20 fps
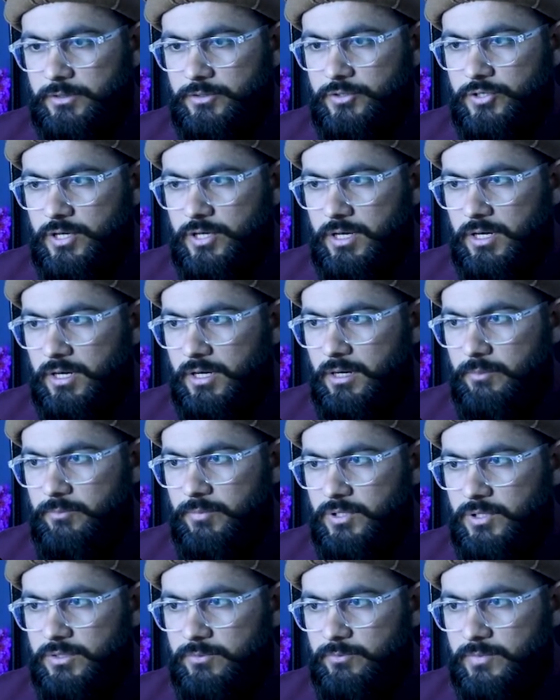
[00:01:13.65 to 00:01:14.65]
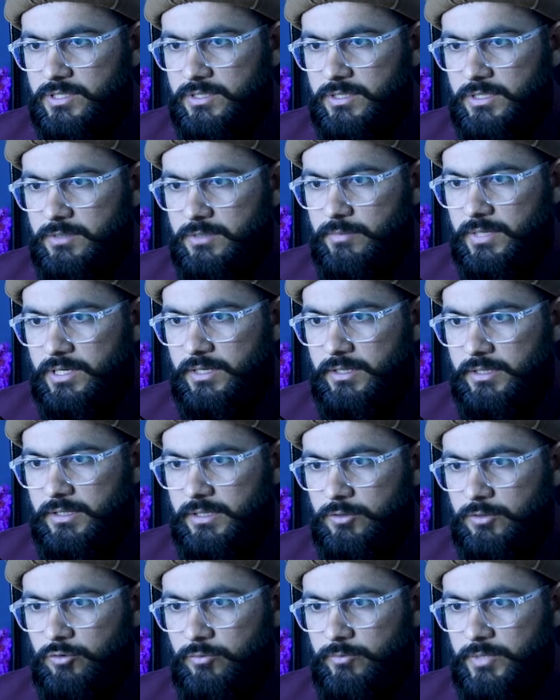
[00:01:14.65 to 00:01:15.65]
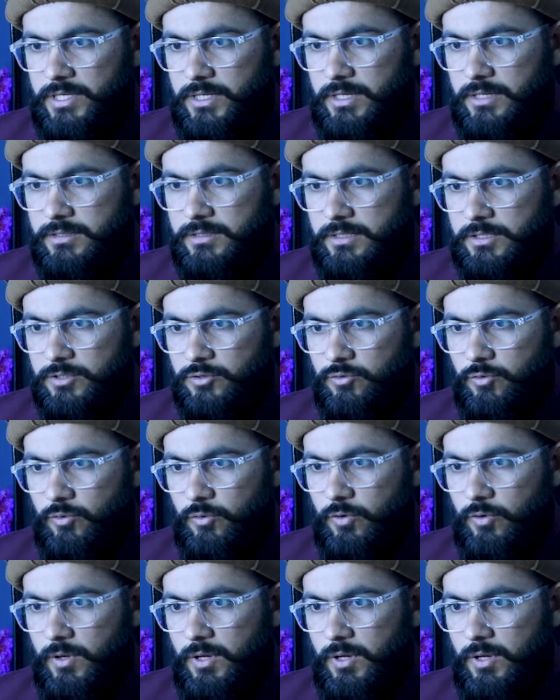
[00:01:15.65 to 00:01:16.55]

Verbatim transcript: चार कापीज़ मज़ीद बनानी है तो मैं यहाँ से इसको